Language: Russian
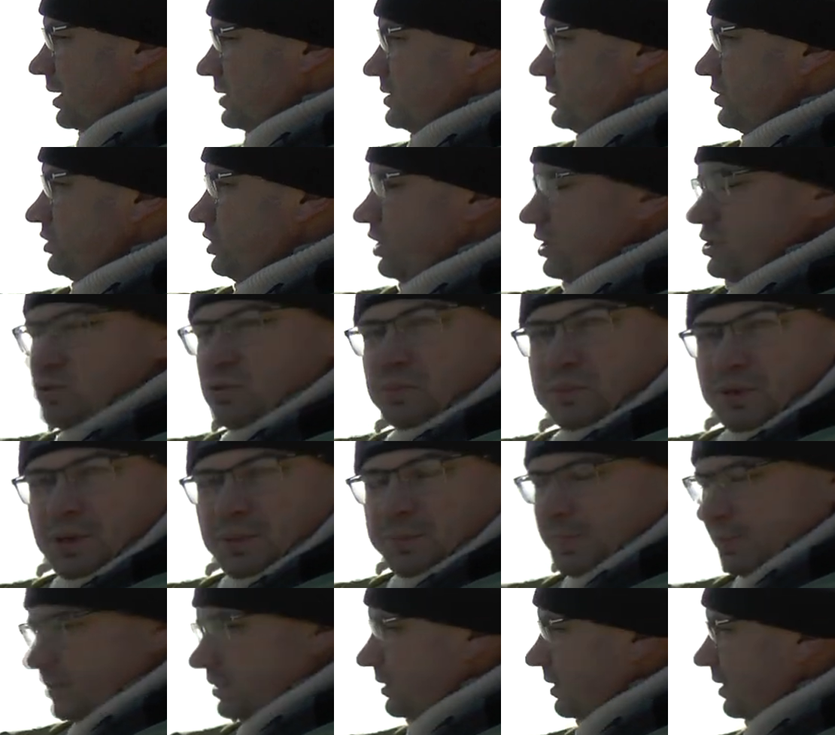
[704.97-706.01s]
раз сейчас у меня
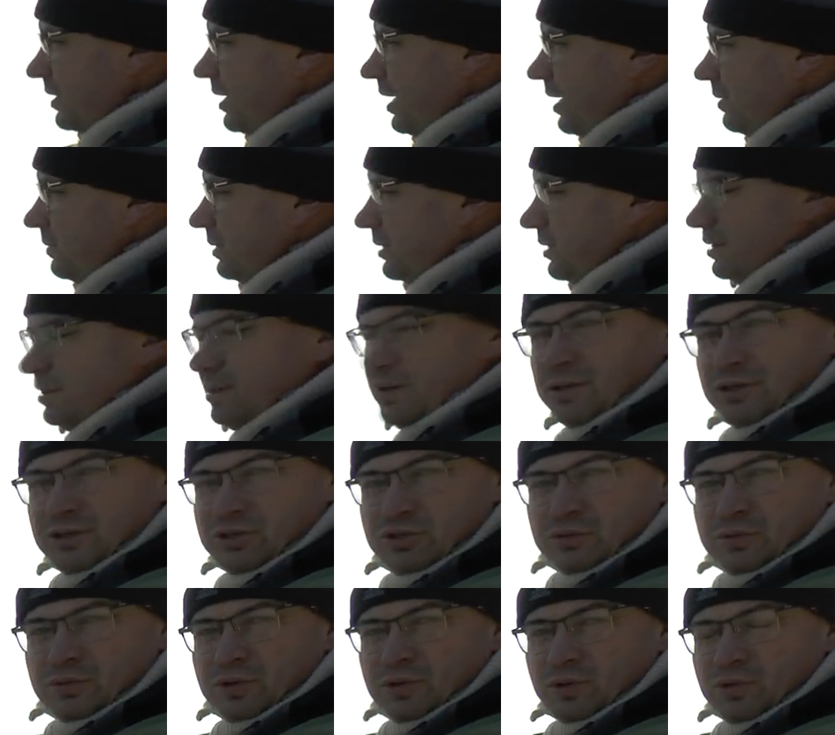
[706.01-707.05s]
под ногами
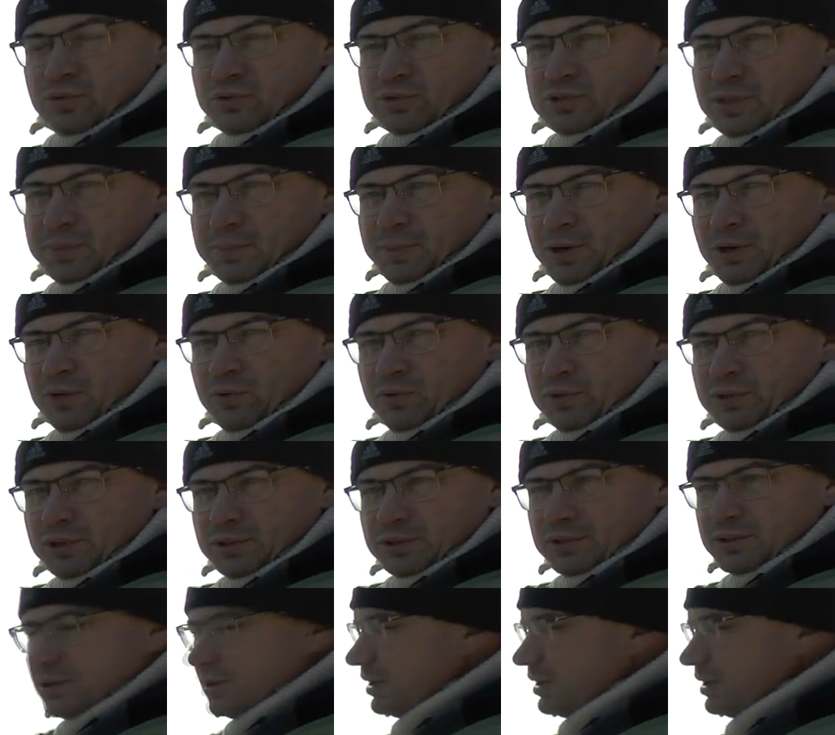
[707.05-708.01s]
русло проходит.